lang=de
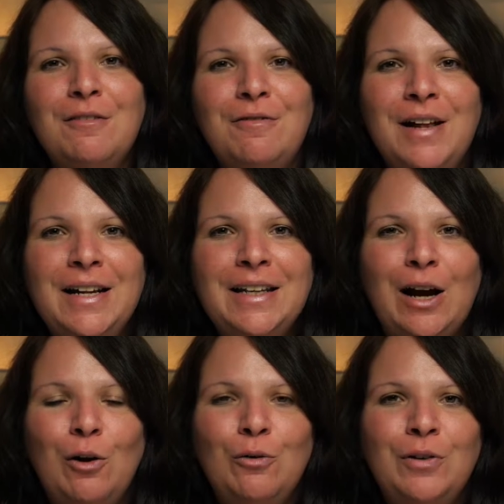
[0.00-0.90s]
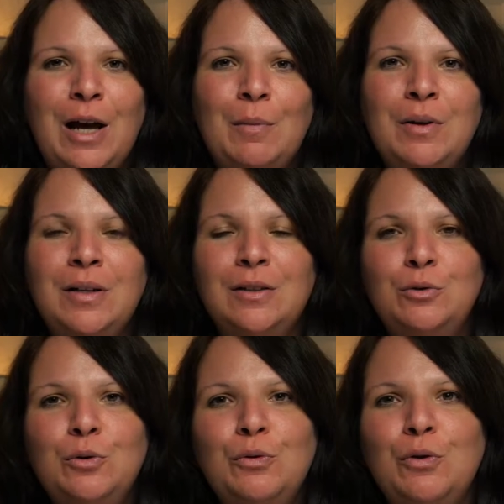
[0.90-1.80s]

welche Aufnahme du